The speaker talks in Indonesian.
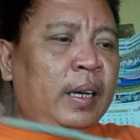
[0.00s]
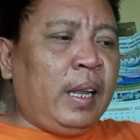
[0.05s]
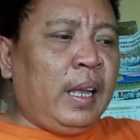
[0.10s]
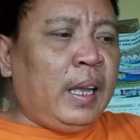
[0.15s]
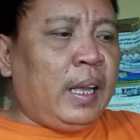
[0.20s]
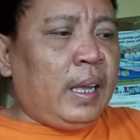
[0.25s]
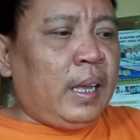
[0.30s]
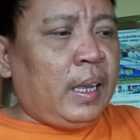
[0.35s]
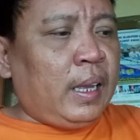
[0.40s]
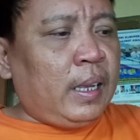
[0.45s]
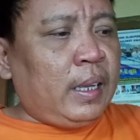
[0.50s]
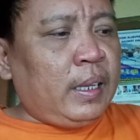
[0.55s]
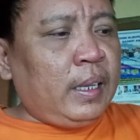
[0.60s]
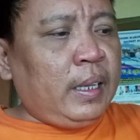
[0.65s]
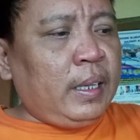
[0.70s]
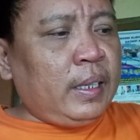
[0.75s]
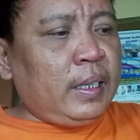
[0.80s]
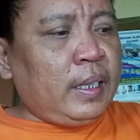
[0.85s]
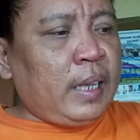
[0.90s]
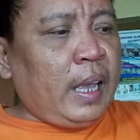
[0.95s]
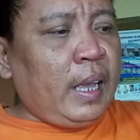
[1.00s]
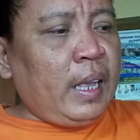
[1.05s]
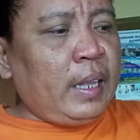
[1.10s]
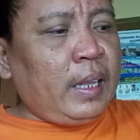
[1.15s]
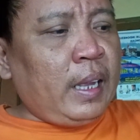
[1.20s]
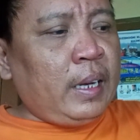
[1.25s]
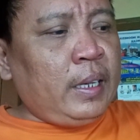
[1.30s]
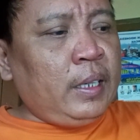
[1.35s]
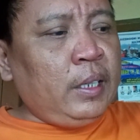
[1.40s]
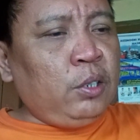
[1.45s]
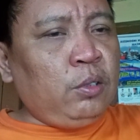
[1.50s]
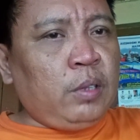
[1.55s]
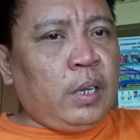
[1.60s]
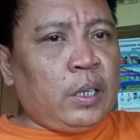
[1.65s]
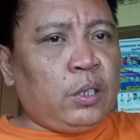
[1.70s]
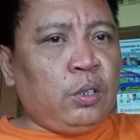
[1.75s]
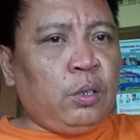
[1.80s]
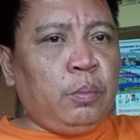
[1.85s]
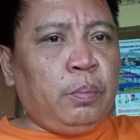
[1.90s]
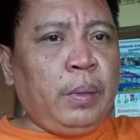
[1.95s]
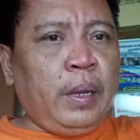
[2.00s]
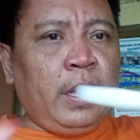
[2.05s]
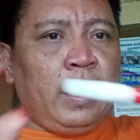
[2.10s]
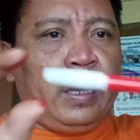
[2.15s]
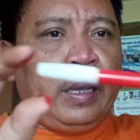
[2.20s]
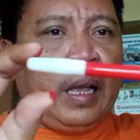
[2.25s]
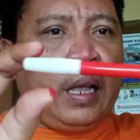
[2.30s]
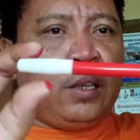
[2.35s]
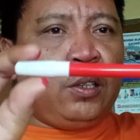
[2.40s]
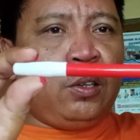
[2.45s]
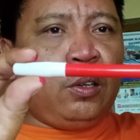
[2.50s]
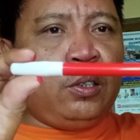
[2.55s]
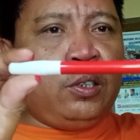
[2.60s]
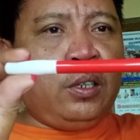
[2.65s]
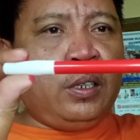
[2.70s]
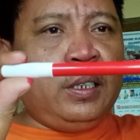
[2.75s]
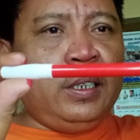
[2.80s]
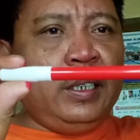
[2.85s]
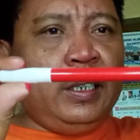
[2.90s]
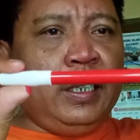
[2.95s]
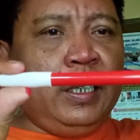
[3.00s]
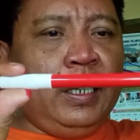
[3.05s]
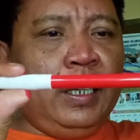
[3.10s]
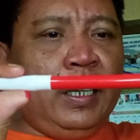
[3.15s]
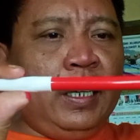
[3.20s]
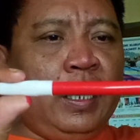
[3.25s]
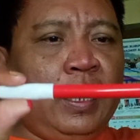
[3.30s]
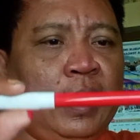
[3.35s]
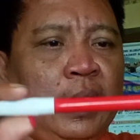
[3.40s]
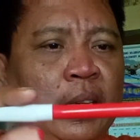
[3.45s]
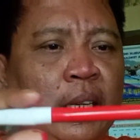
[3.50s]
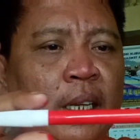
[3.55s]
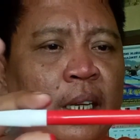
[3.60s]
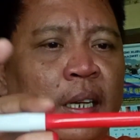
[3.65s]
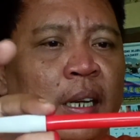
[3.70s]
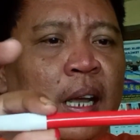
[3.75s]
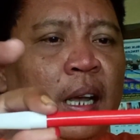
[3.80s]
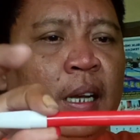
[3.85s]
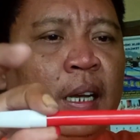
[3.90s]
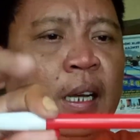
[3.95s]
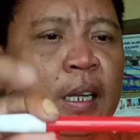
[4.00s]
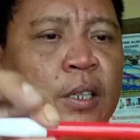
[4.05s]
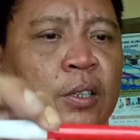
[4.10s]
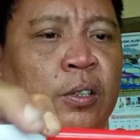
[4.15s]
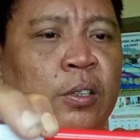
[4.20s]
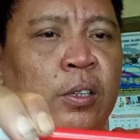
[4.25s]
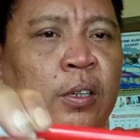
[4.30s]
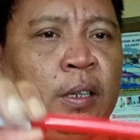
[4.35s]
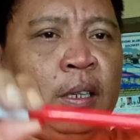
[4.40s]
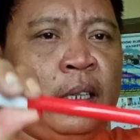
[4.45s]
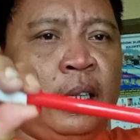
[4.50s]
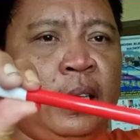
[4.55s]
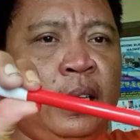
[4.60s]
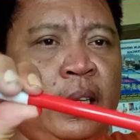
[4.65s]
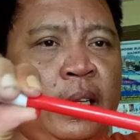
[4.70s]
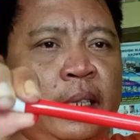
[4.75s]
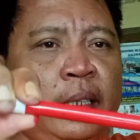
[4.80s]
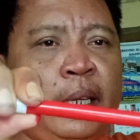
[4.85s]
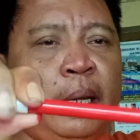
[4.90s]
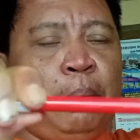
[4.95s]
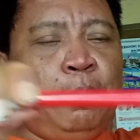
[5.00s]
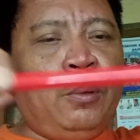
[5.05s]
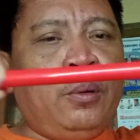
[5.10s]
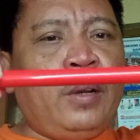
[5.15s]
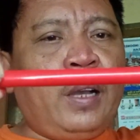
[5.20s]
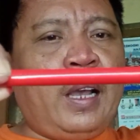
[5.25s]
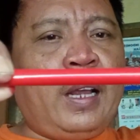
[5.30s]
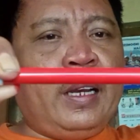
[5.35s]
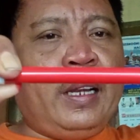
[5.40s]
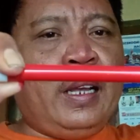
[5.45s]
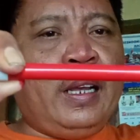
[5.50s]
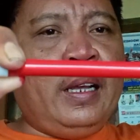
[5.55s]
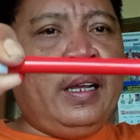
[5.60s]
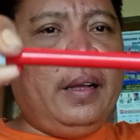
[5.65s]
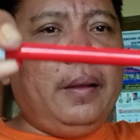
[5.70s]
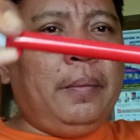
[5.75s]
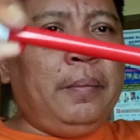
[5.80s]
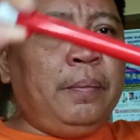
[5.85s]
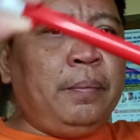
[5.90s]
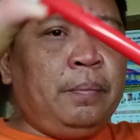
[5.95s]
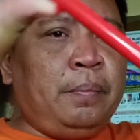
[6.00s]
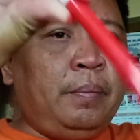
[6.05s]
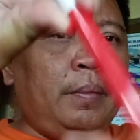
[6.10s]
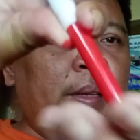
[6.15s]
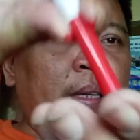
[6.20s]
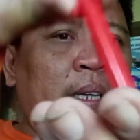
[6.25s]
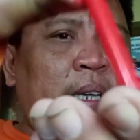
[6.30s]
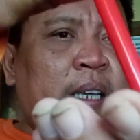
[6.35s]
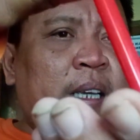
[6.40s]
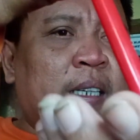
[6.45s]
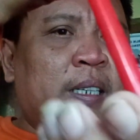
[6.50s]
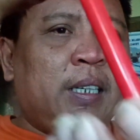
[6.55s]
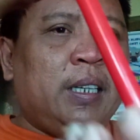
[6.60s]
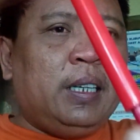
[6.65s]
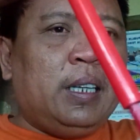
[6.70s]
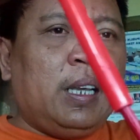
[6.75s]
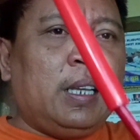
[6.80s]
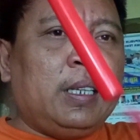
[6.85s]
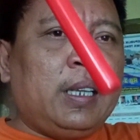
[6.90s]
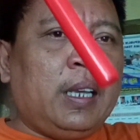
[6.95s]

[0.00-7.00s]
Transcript: nah saya tadi sudah coba yang cocok di sini nih ini agak cocok nih saya bongkar ya isinya